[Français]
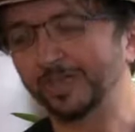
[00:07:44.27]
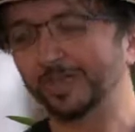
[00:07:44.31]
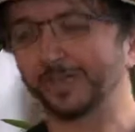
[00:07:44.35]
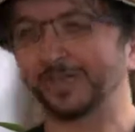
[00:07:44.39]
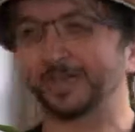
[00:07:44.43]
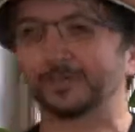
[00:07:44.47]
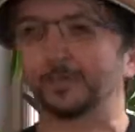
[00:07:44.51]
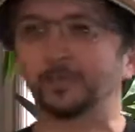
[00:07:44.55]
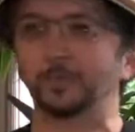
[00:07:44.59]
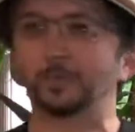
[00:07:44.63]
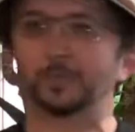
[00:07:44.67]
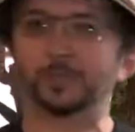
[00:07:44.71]

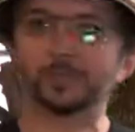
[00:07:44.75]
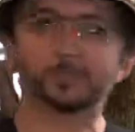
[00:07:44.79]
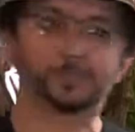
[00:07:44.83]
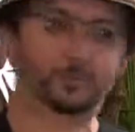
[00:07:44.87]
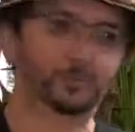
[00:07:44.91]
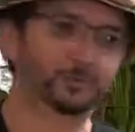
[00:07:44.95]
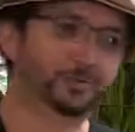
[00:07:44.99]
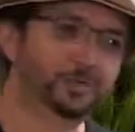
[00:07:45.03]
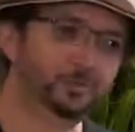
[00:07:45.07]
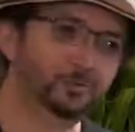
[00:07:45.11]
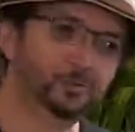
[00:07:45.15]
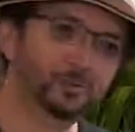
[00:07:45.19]
accroupi
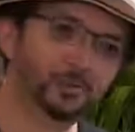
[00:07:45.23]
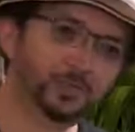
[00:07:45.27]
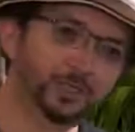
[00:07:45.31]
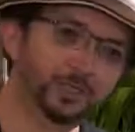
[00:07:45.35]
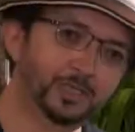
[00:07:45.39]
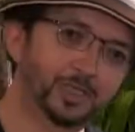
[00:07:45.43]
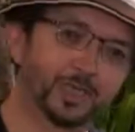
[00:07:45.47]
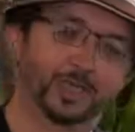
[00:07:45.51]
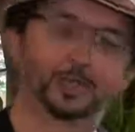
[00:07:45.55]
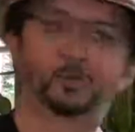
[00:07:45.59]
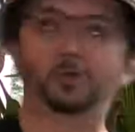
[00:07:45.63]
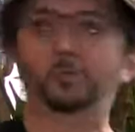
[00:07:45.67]
pour
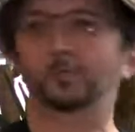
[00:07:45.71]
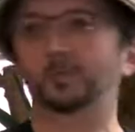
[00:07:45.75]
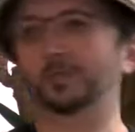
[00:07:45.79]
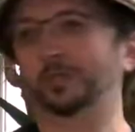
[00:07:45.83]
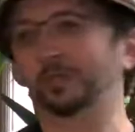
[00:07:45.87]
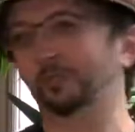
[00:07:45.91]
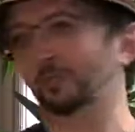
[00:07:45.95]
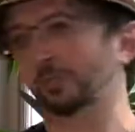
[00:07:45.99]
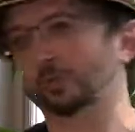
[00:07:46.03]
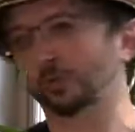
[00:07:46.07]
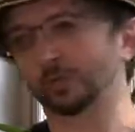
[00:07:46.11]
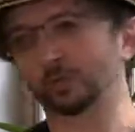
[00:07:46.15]
discuter,
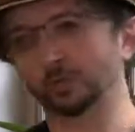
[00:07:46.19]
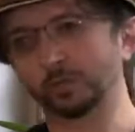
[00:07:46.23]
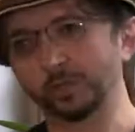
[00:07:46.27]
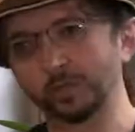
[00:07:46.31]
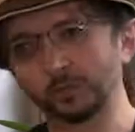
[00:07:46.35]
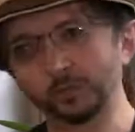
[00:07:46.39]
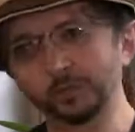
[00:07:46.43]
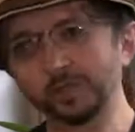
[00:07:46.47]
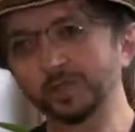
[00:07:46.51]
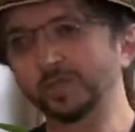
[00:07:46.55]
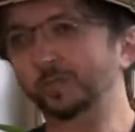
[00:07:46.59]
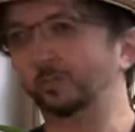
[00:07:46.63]
accroupi pour
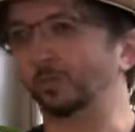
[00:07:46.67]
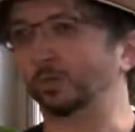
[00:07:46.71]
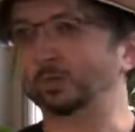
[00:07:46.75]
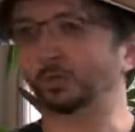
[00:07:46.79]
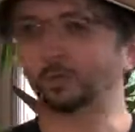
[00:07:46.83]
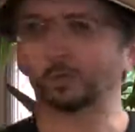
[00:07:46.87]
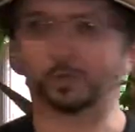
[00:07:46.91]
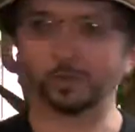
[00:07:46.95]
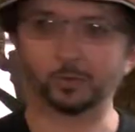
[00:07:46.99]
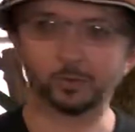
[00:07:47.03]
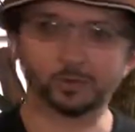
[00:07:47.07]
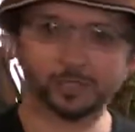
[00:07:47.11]
jouer au dés, pour
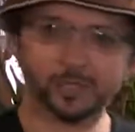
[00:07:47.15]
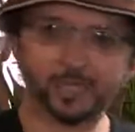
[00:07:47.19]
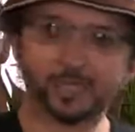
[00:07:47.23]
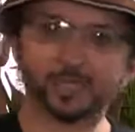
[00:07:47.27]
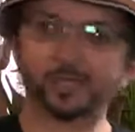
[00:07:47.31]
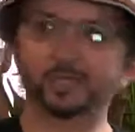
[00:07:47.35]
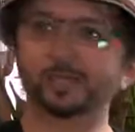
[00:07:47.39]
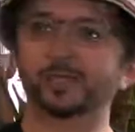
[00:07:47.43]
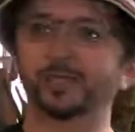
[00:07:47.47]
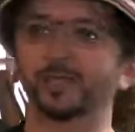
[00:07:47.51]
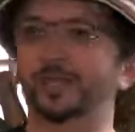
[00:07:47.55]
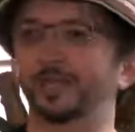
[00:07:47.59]
jouer aux
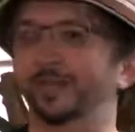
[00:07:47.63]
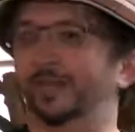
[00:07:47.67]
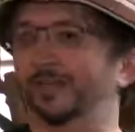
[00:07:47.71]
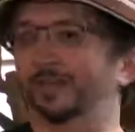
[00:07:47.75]
cartes,